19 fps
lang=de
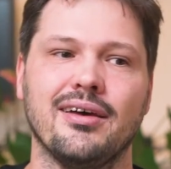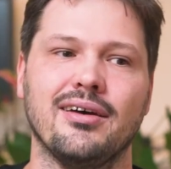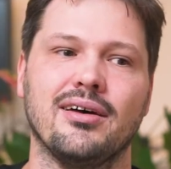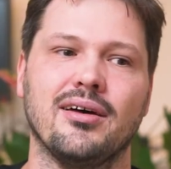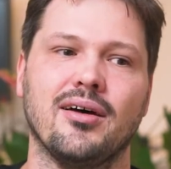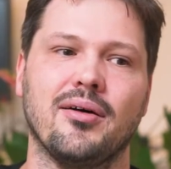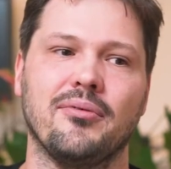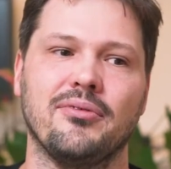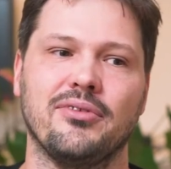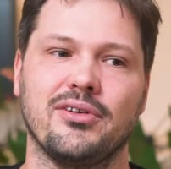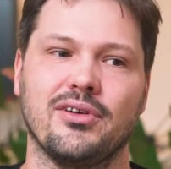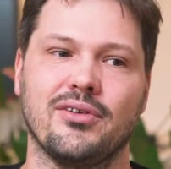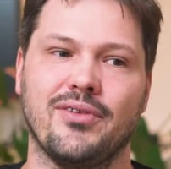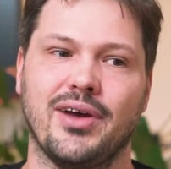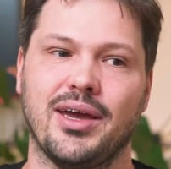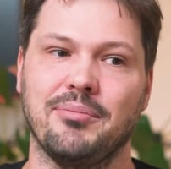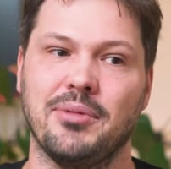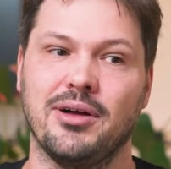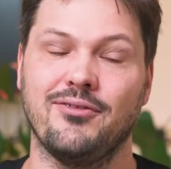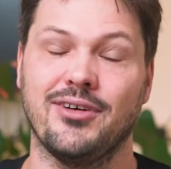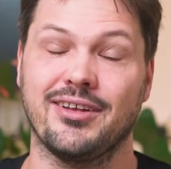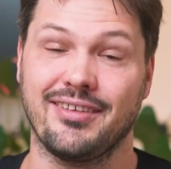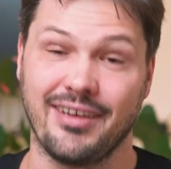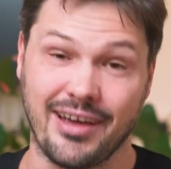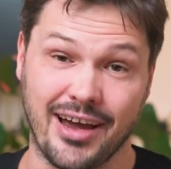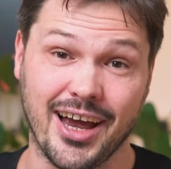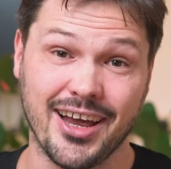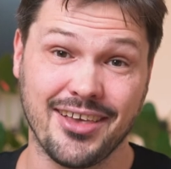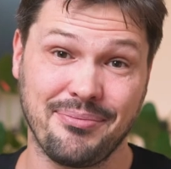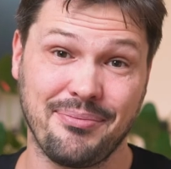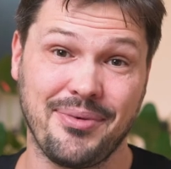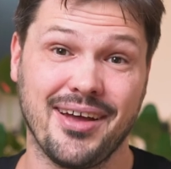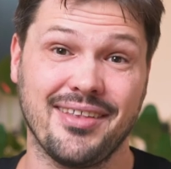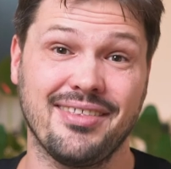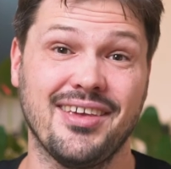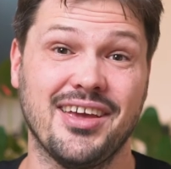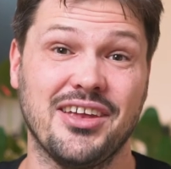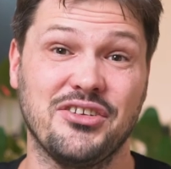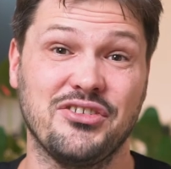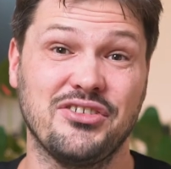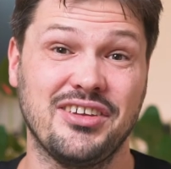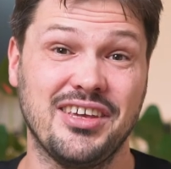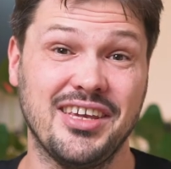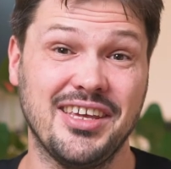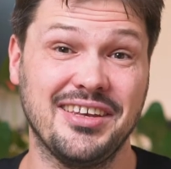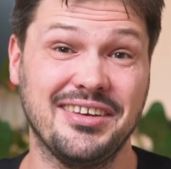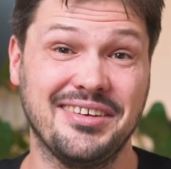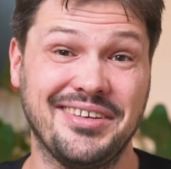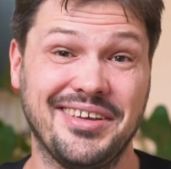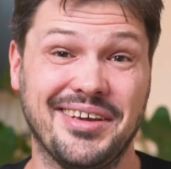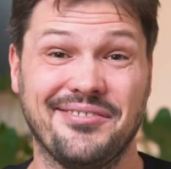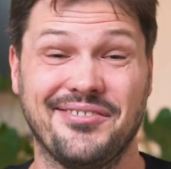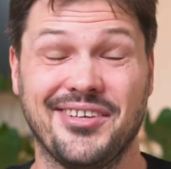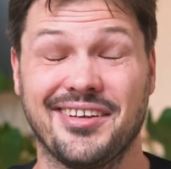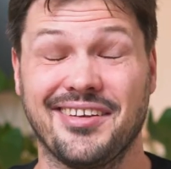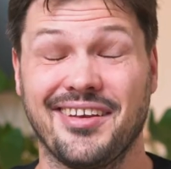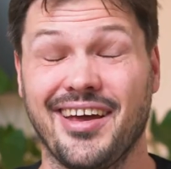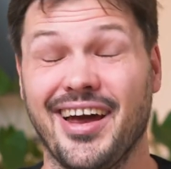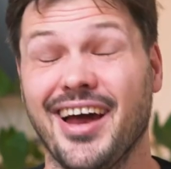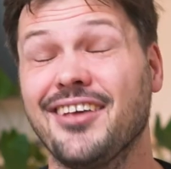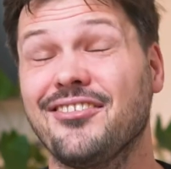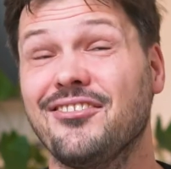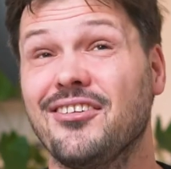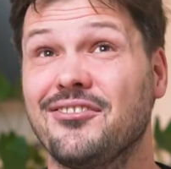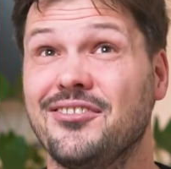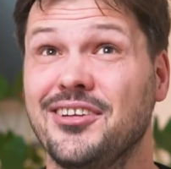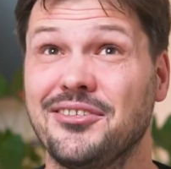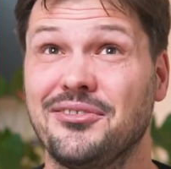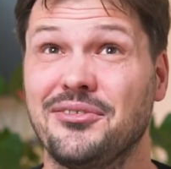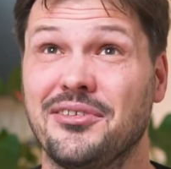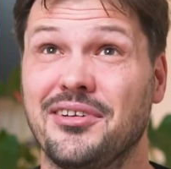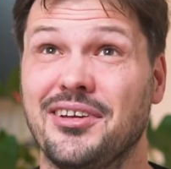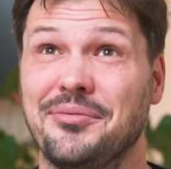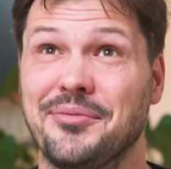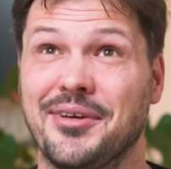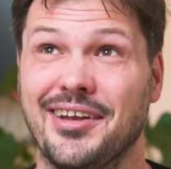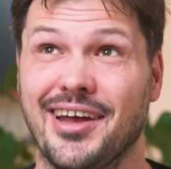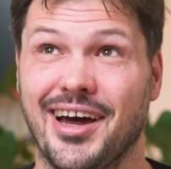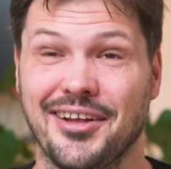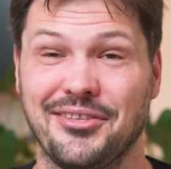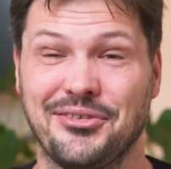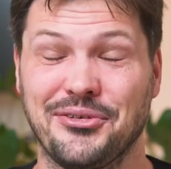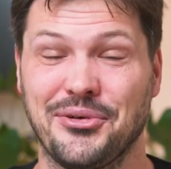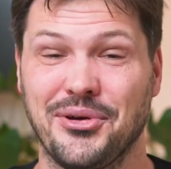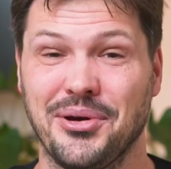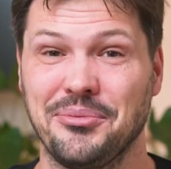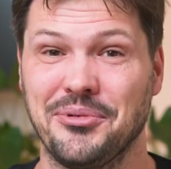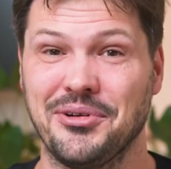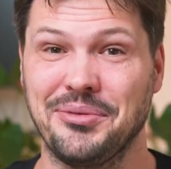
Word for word: äh, sich auf einmal Vertragspartner entschieden, ihren Vertragsverpflichtungen nicht mehr nachzukommen.